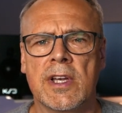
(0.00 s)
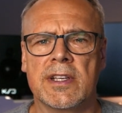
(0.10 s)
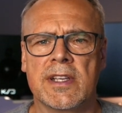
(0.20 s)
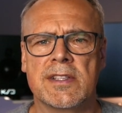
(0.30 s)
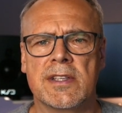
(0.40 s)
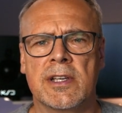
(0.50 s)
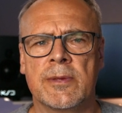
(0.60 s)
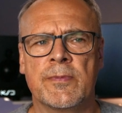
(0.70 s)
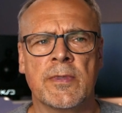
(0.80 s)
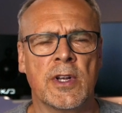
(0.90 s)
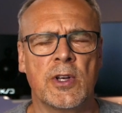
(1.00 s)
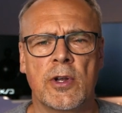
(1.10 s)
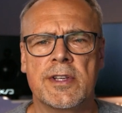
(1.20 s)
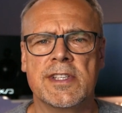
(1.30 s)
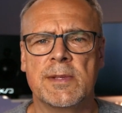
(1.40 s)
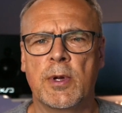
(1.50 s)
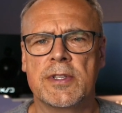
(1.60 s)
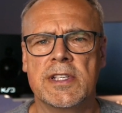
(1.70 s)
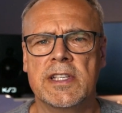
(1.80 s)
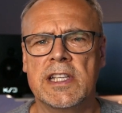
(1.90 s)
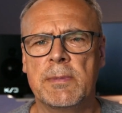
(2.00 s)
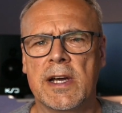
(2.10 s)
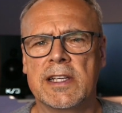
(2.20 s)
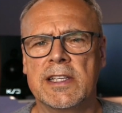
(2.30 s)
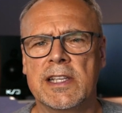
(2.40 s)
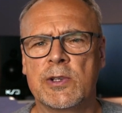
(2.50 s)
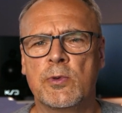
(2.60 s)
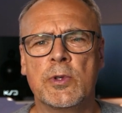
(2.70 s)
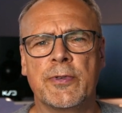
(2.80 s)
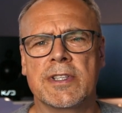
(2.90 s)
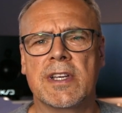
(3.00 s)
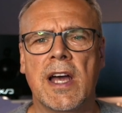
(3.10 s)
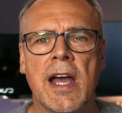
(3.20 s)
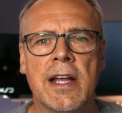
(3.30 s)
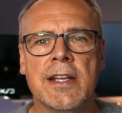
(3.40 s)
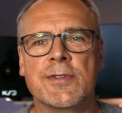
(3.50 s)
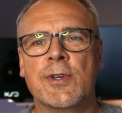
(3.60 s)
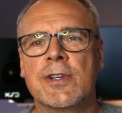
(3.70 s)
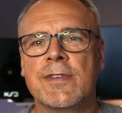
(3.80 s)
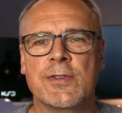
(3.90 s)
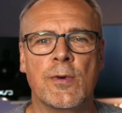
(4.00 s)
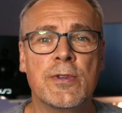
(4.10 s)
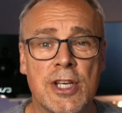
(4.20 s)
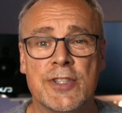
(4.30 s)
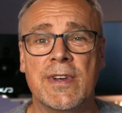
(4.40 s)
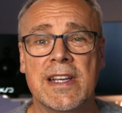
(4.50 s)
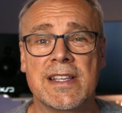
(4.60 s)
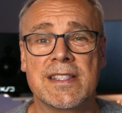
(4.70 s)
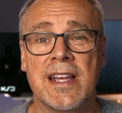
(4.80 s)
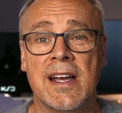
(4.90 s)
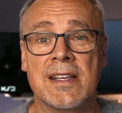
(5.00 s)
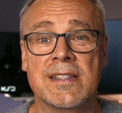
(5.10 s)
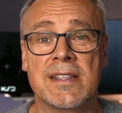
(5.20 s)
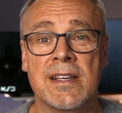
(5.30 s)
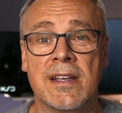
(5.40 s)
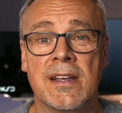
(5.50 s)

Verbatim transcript: dass ähm, Leute sich plötzlich nicht mehr richtig gut vertragen, dass irgendwas Unterschwelliges da ist?